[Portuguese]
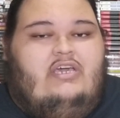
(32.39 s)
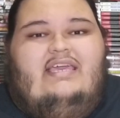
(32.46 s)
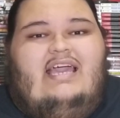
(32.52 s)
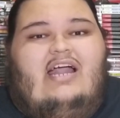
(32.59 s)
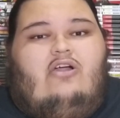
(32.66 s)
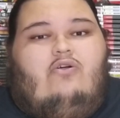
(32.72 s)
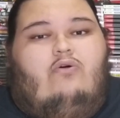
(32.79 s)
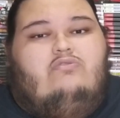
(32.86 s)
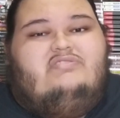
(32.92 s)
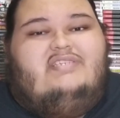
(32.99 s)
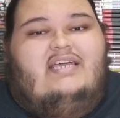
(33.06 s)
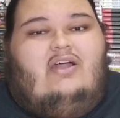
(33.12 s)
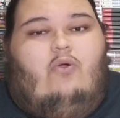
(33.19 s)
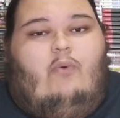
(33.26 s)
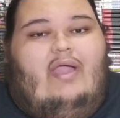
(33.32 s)
E a
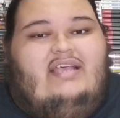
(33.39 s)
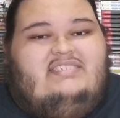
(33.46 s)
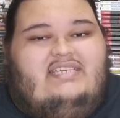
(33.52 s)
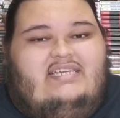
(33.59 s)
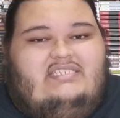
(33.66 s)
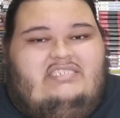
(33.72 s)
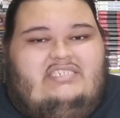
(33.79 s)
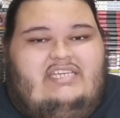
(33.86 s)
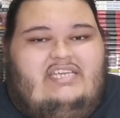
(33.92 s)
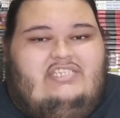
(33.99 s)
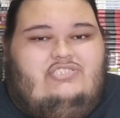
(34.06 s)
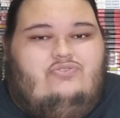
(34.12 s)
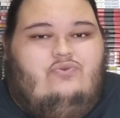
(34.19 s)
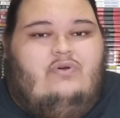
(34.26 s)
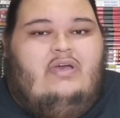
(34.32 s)
consequência
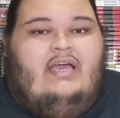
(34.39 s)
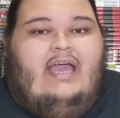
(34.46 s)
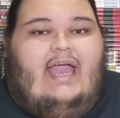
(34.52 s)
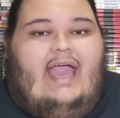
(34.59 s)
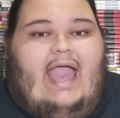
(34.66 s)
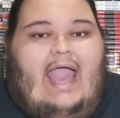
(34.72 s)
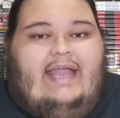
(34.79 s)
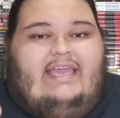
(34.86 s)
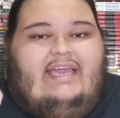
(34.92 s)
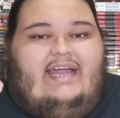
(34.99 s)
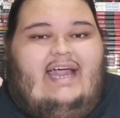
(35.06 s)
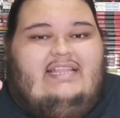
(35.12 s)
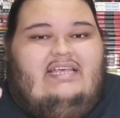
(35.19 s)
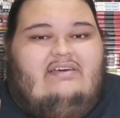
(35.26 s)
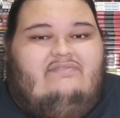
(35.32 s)
disso é que
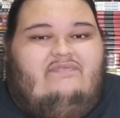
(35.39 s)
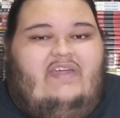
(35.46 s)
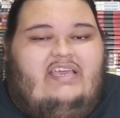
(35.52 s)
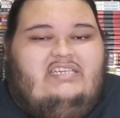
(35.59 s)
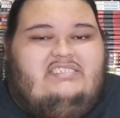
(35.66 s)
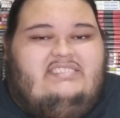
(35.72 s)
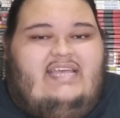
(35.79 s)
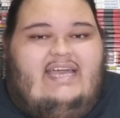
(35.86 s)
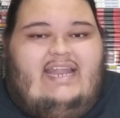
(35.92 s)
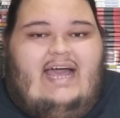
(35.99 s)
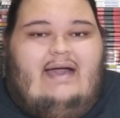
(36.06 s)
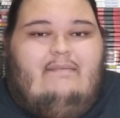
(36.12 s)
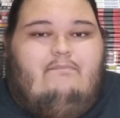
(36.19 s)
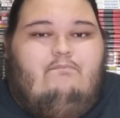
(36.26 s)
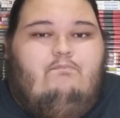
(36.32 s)
cada vez
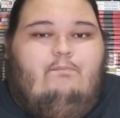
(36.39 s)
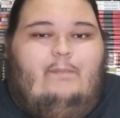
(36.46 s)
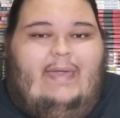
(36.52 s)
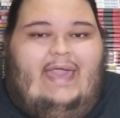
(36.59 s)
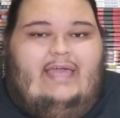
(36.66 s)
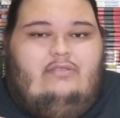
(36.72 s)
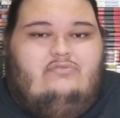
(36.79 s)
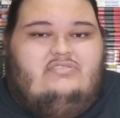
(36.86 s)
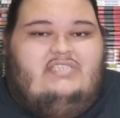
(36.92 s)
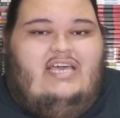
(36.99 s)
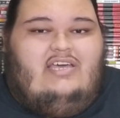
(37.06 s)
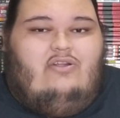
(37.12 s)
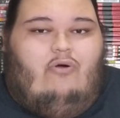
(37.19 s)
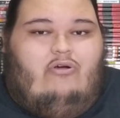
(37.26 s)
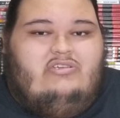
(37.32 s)
terá menos
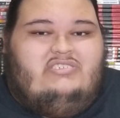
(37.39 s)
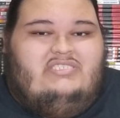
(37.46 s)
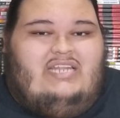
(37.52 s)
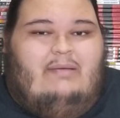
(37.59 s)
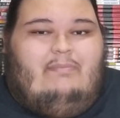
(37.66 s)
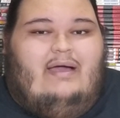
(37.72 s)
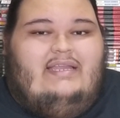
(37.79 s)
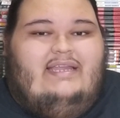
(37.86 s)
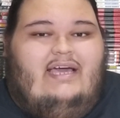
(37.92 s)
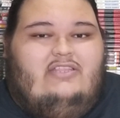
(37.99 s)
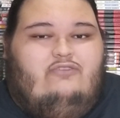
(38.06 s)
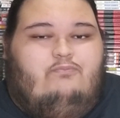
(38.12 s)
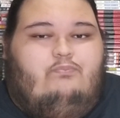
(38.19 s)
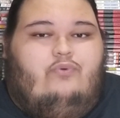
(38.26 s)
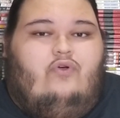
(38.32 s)
heróis
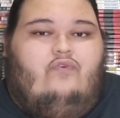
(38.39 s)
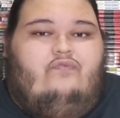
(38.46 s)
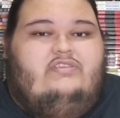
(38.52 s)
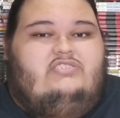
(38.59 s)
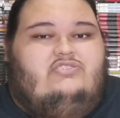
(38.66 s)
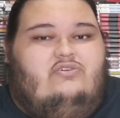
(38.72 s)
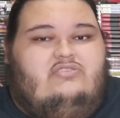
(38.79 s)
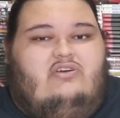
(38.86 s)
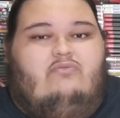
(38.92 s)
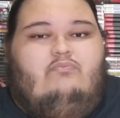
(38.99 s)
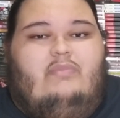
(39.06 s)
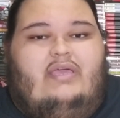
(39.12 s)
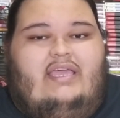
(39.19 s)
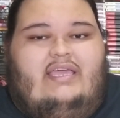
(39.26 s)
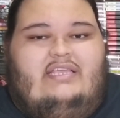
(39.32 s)
trabalhando
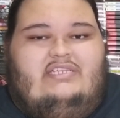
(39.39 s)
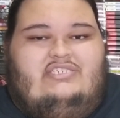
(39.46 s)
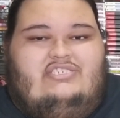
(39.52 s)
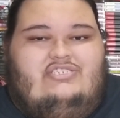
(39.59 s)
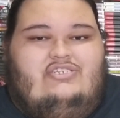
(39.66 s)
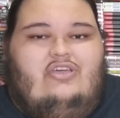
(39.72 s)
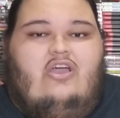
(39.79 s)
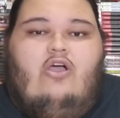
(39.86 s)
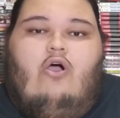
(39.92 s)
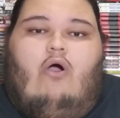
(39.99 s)
profissionalmente,